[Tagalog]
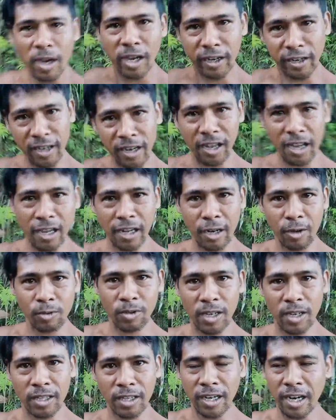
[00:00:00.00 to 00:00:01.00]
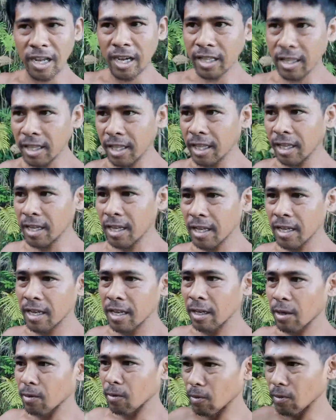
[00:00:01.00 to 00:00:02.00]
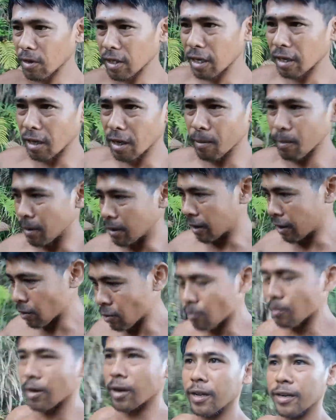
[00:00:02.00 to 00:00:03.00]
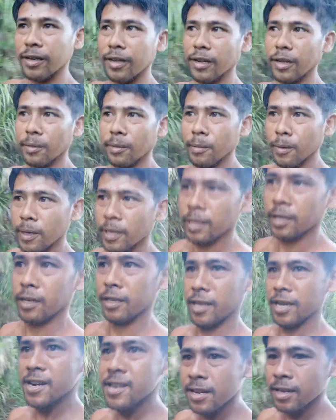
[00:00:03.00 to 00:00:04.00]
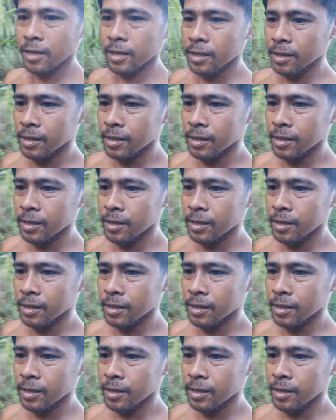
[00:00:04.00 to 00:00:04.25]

magandang araw sa ating lahat. Kung saan kami ngayon, magandang gabi. Yan.